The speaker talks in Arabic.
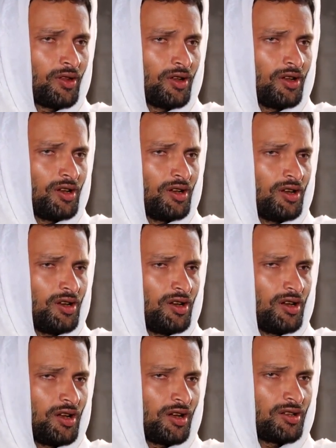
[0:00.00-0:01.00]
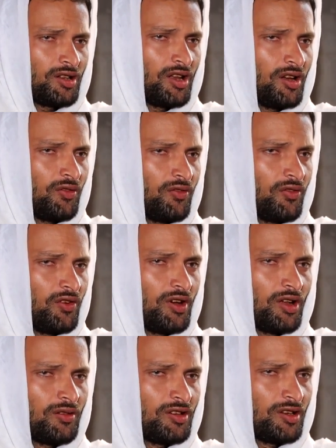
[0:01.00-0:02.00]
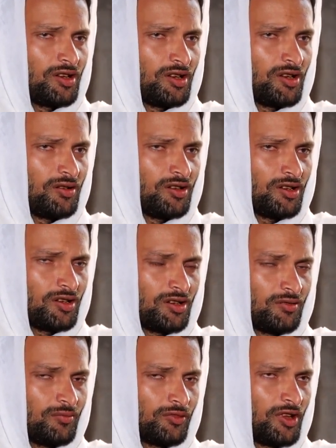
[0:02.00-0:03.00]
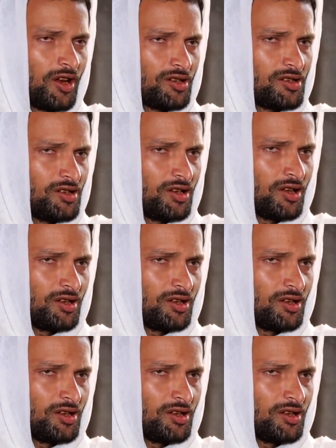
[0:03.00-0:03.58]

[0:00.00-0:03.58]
آه، اختلاف المدرسين